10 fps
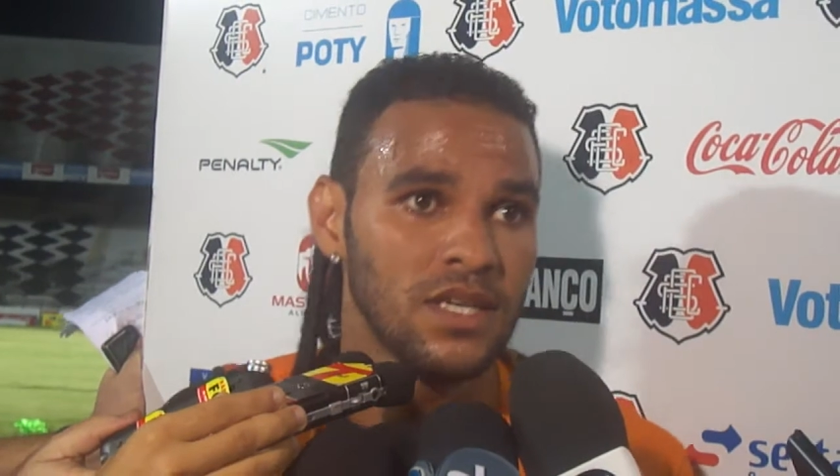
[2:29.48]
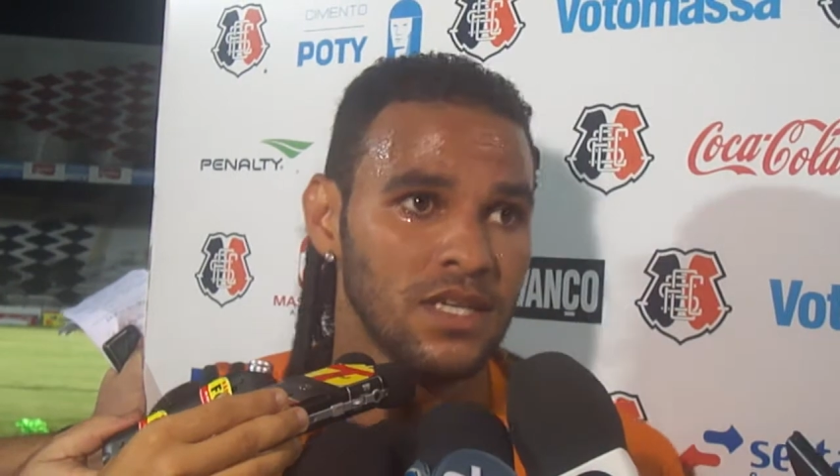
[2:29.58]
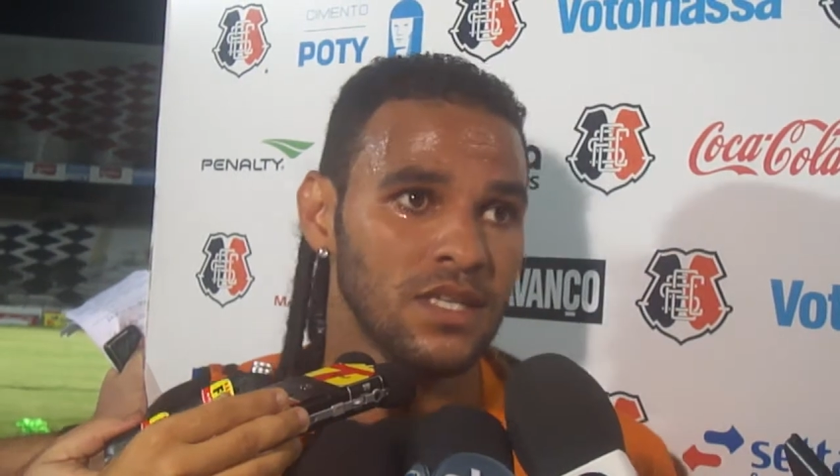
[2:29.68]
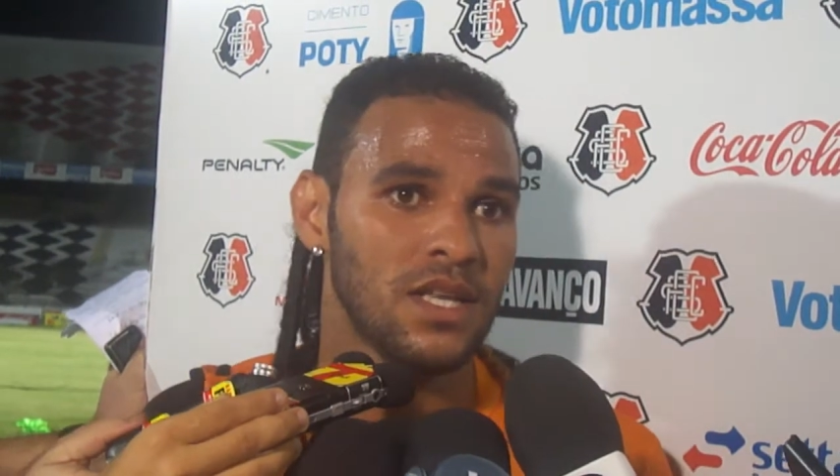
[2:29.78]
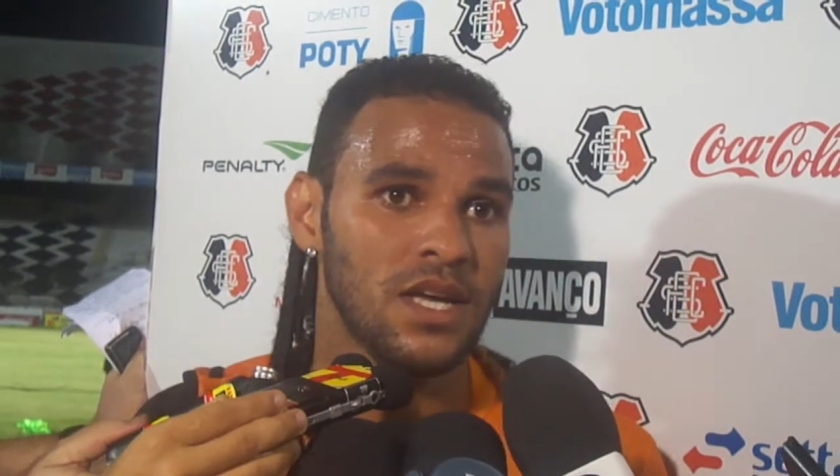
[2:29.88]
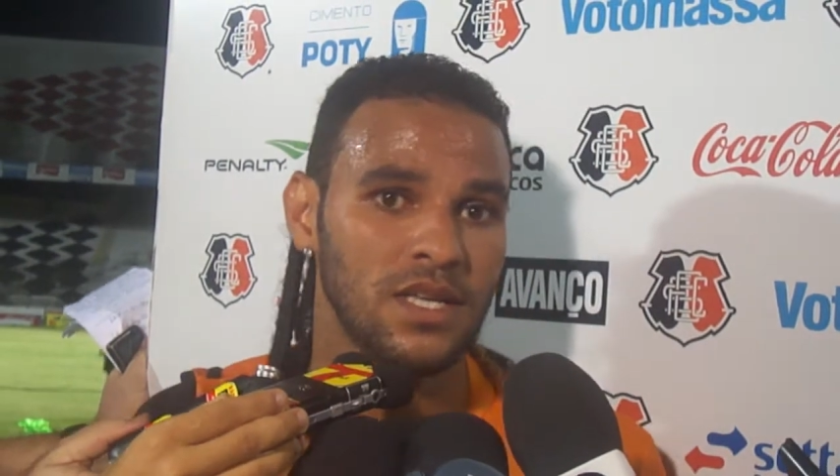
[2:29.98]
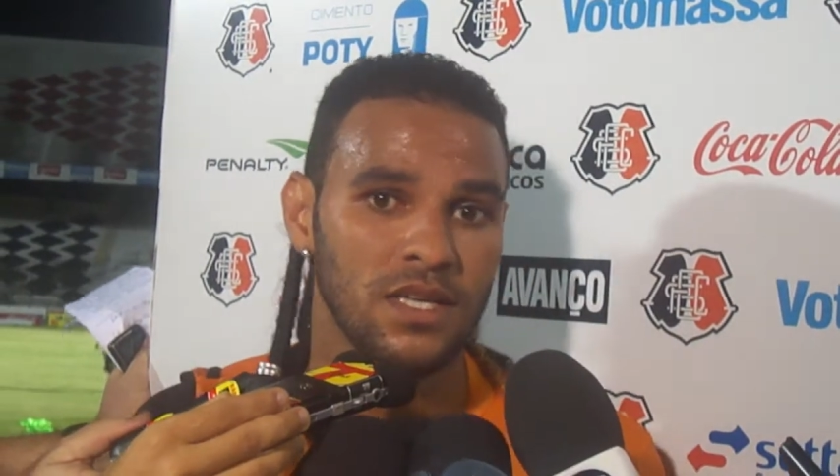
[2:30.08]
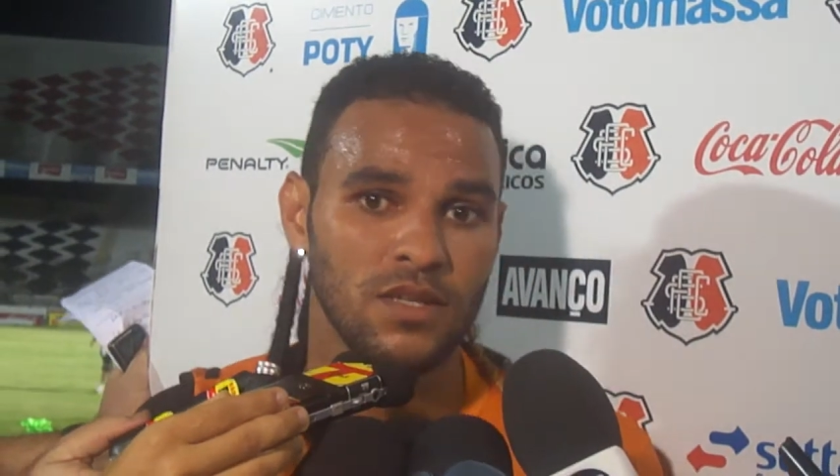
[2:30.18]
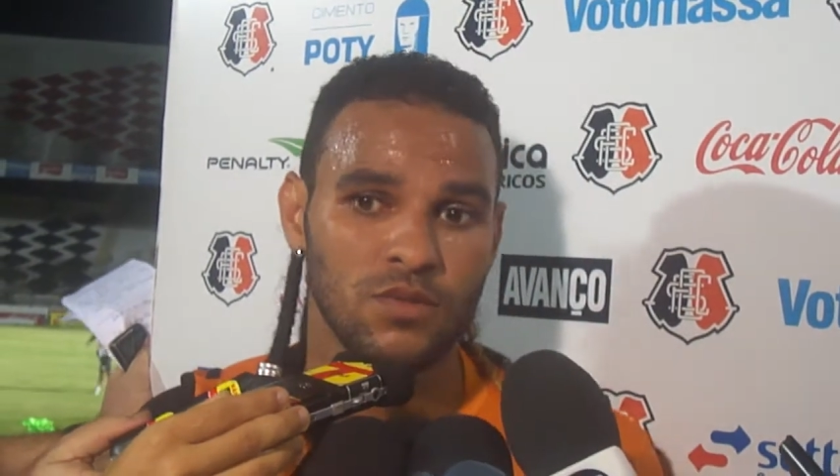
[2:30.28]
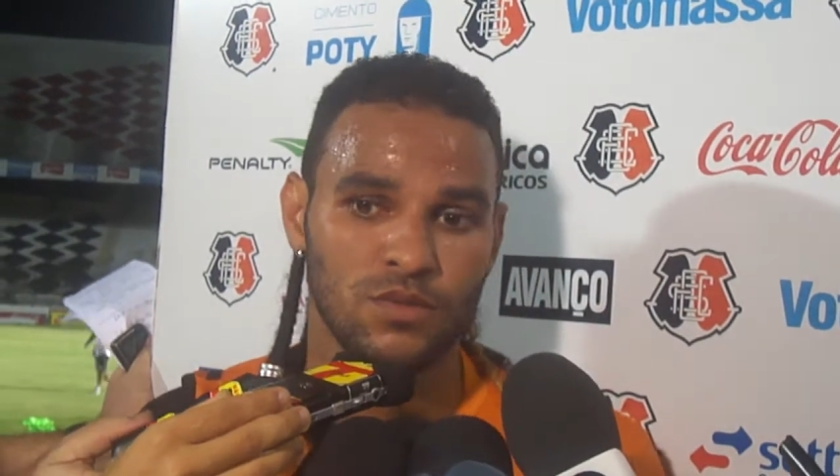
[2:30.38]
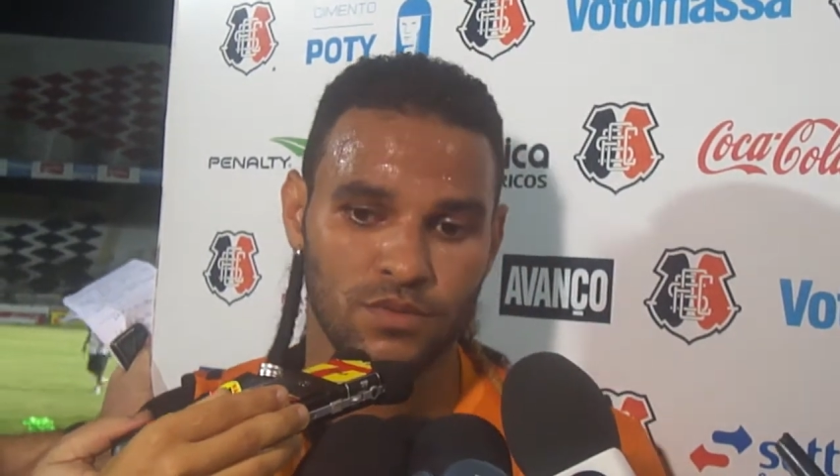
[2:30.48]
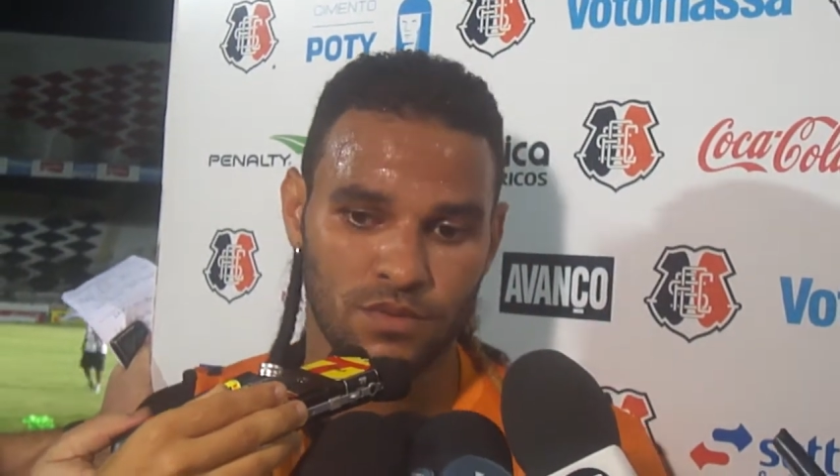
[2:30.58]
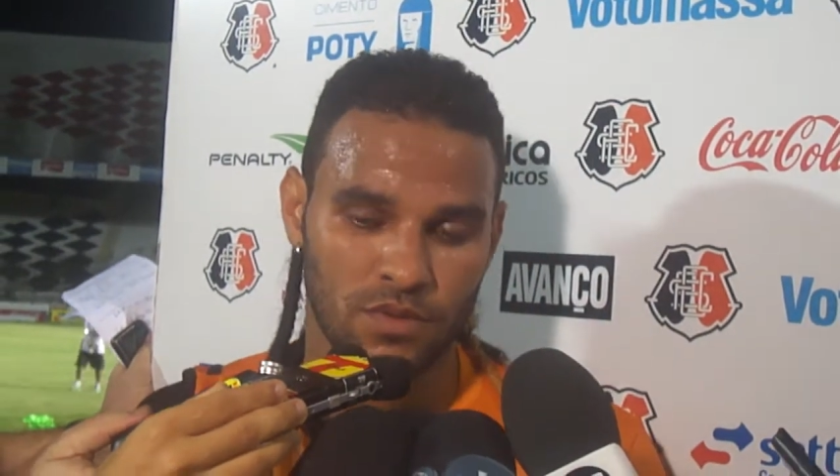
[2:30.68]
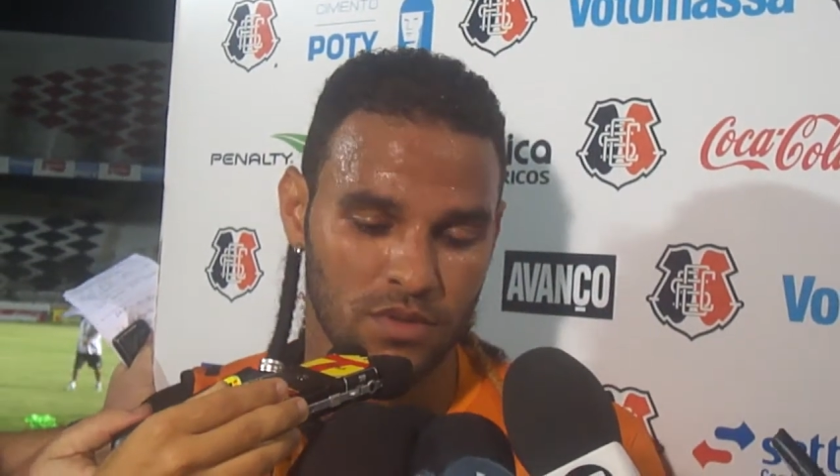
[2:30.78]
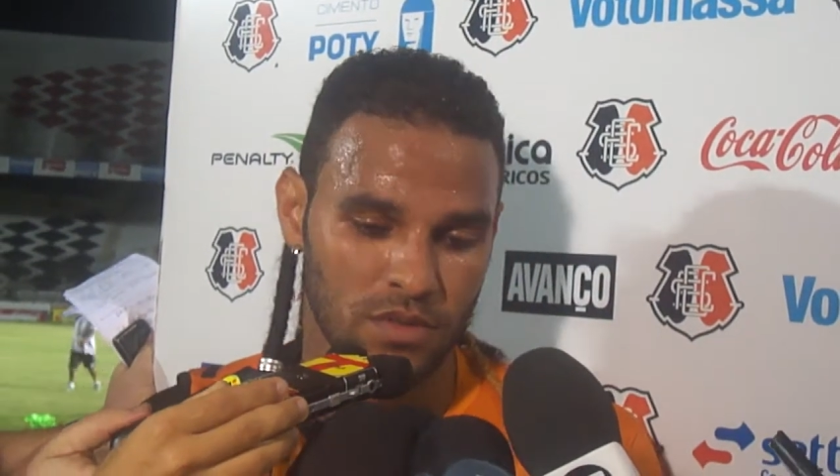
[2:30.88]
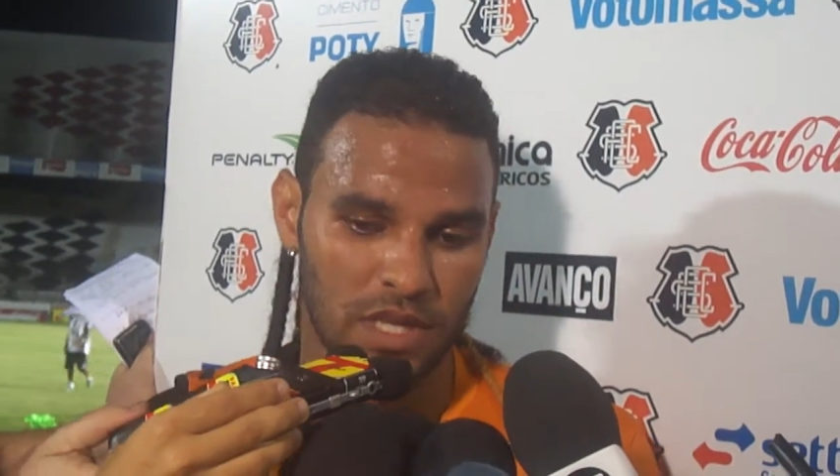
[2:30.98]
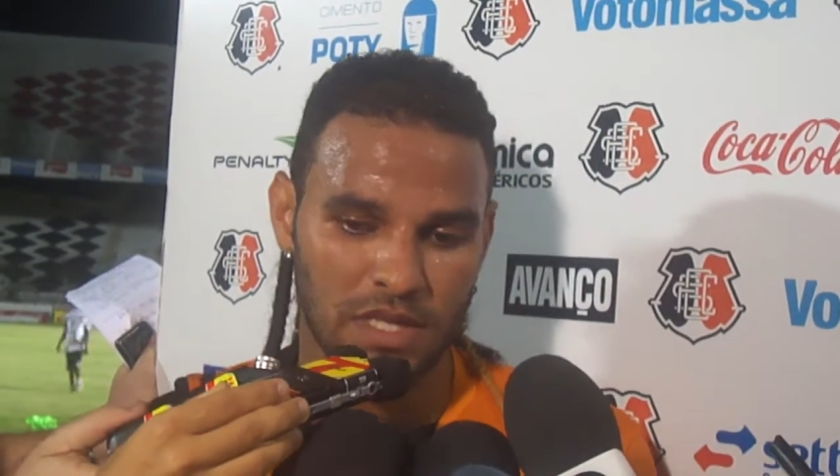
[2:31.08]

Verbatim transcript: e daí o, na